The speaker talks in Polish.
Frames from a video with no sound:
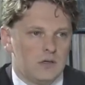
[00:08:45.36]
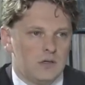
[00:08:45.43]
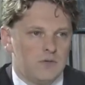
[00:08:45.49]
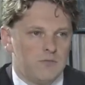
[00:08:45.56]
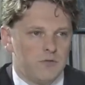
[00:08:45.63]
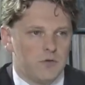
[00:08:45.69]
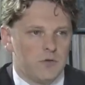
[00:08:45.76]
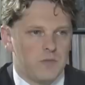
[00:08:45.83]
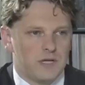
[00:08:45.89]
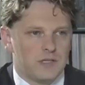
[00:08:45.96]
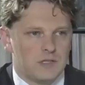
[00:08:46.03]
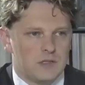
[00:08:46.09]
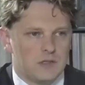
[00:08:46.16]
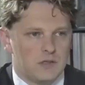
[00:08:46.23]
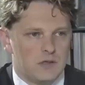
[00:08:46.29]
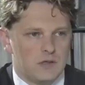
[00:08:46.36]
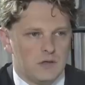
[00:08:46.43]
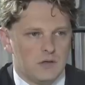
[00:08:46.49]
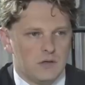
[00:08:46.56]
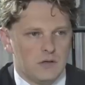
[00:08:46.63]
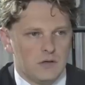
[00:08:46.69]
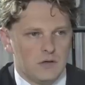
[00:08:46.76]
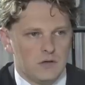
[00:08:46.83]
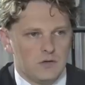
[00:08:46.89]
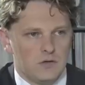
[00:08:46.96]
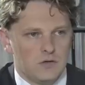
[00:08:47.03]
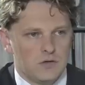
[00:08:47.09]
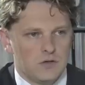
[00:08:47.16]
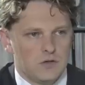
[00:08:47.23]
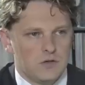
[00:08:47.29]
informacji
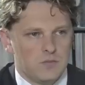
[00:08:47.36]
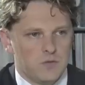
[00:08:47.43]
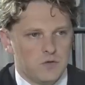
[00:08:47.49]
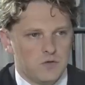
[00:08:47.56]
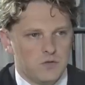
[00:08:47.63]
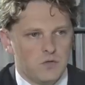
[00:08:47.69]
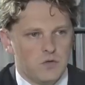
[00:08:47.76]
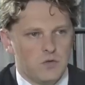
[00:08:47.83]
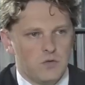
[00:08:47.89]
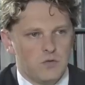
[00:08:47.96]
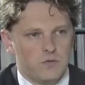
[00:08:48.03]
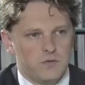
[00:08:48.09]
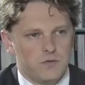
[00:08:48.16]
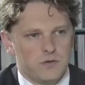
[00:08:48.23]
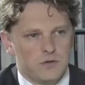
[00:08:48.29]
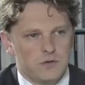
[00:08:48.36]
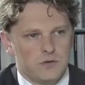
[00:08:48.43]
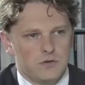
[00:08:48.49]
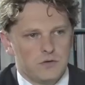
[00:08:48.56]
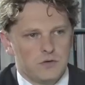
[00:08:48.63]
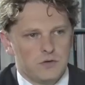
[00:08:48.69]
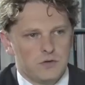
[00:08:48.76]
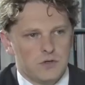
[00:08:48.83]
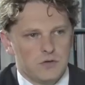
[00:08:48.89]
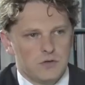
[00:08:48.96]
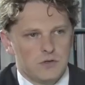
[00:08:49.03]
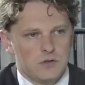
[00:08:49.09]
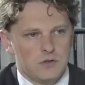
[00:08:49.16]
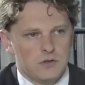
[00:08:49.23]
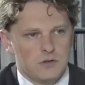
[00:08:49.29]
dotyczących podsłuchów,
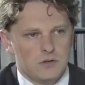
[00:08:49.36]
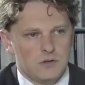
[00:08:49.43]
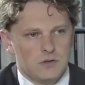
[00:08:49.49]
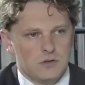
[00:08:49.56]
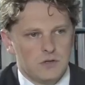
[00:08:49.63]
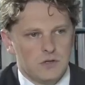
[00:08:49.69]
dotyczących... Czy ta